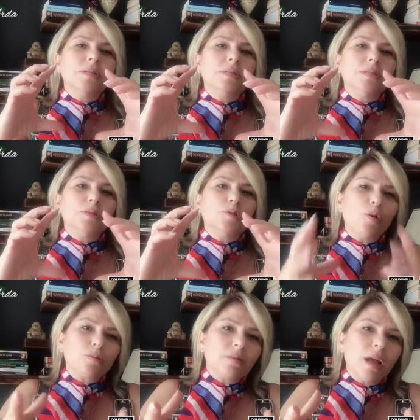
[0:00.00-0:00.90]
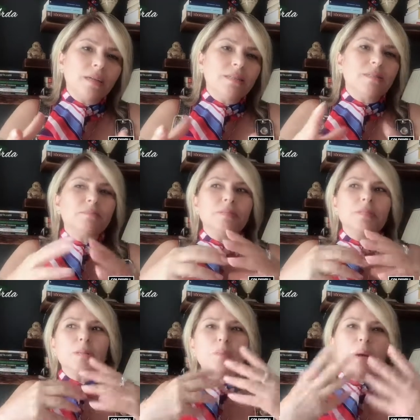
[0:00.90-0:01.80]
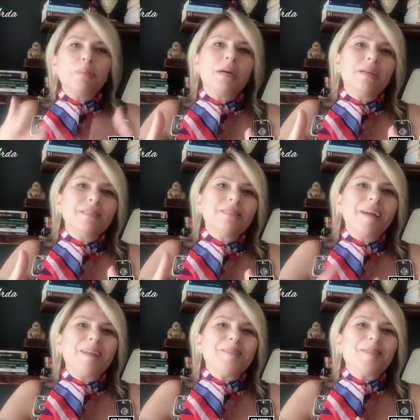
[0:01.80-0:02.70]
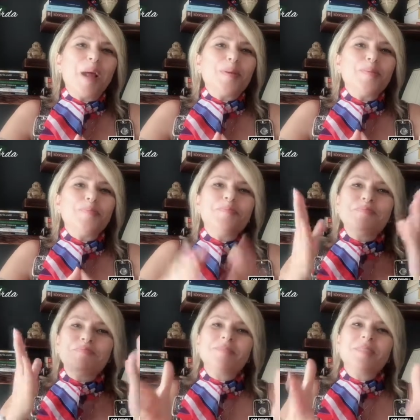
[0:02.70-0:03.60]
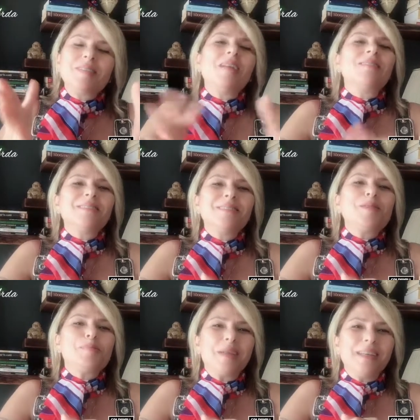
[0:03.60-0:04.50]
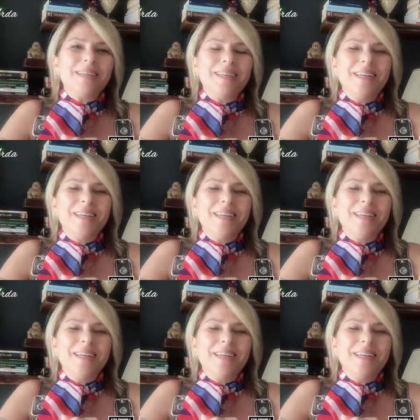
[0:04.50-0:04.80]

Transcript: E, şortlar, işte parmak arası terlikler. Siz anladınız beni.